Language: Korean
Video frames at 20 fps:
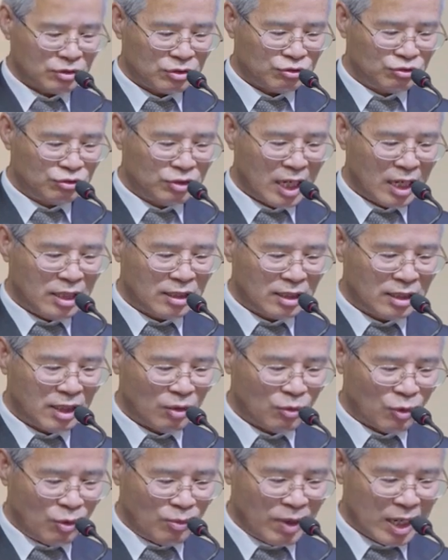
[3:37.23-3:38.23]

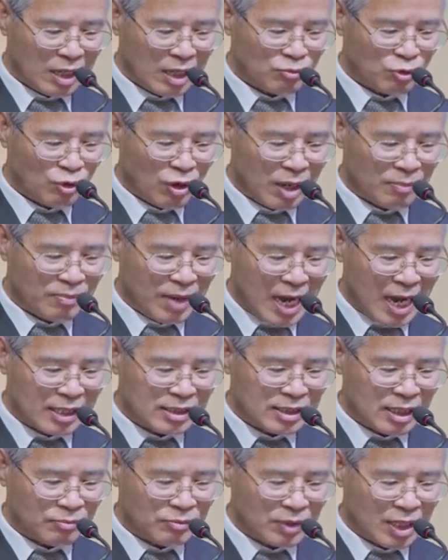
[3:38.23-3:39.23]
유대인들의 오만함과
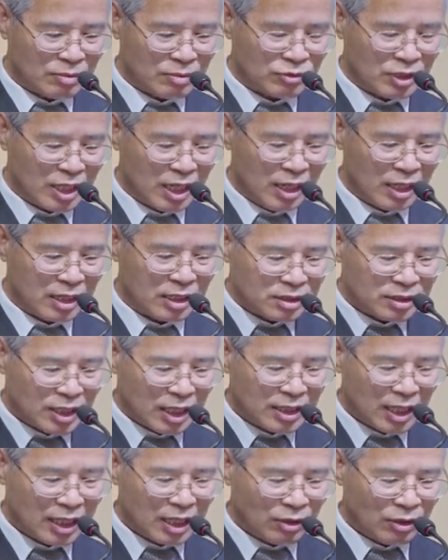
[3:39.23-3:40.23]
방잠 때문에
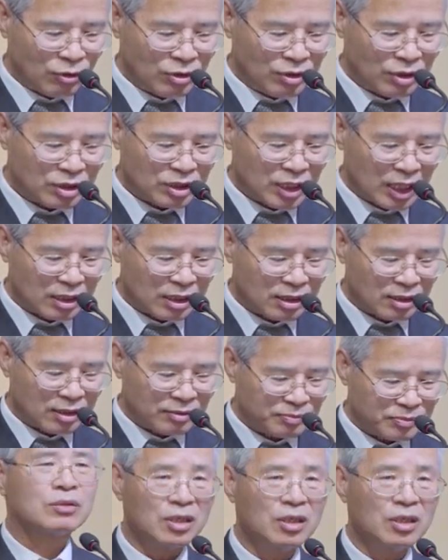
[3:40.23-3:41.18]
세상의 권력자들,